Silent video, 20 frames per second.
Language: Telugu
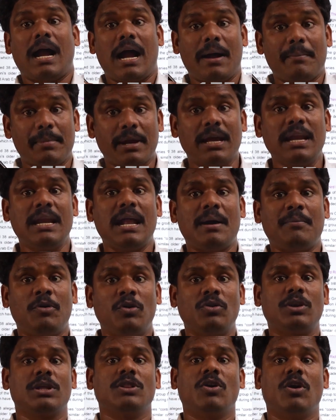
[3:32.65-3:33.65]
ఆ మిగిలిన
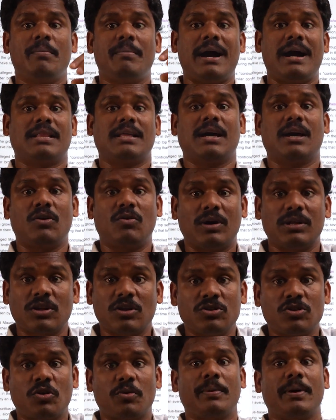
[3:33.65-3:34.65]
అమౌంట్ ఇదిగో మా దగ్గర వంద
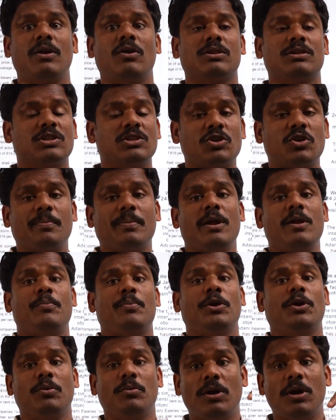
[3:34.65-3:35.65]
వంద రూపాయలు వంద రూపాయలు
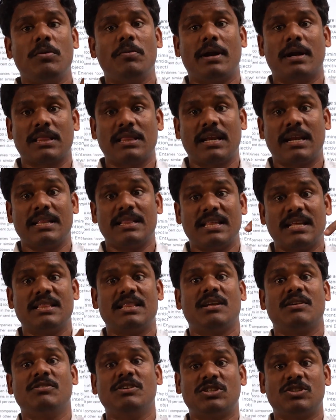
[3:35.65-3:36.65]
పెట్టుబడులు పెడుతున్నారు ఎంత
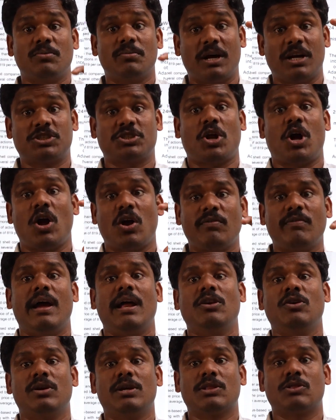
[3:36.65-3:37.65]
ఎంత ఇన్వెస్ట్ మా స్టాక్
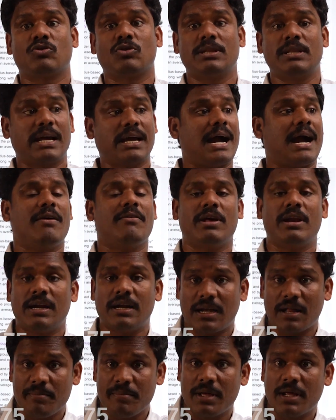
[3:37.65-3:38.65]
వాల్యూ ఎంత ఉంది
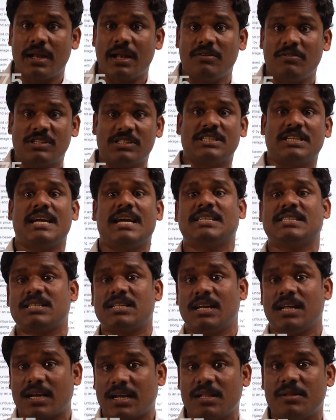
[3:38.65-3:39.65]
కావాలంటే మీరు ఇన్వెస్ట్
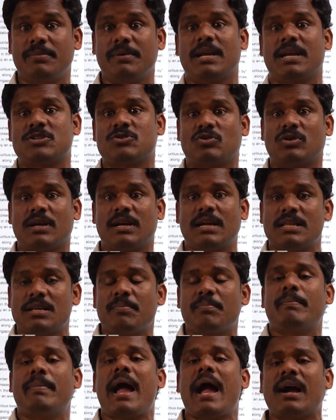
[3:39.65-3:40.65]
చేస్తున్నారు కదా మీరే చూడండి అని
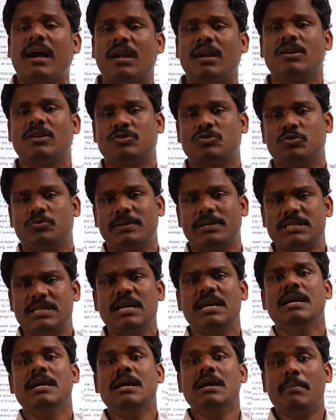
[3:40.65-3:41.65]
చెప్పి బ్యాంకులు
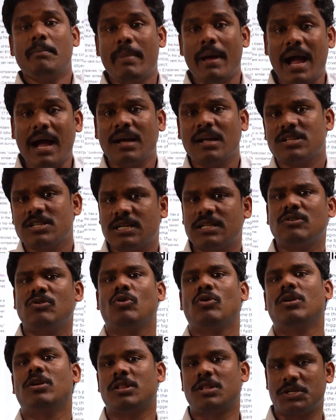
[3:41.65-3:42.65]
చూపించి బ్యాంకుల చేత
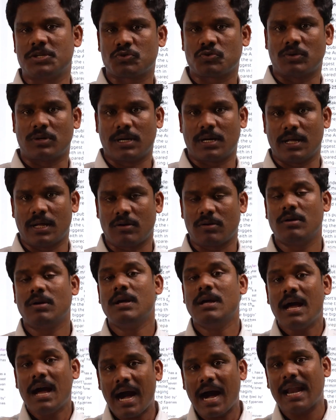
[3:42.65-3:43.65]
లోన్లు తీసుకుంటున్నారు
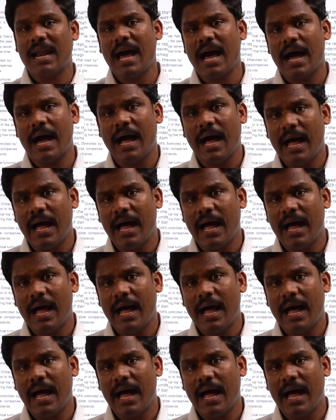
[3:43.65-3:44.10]
అలా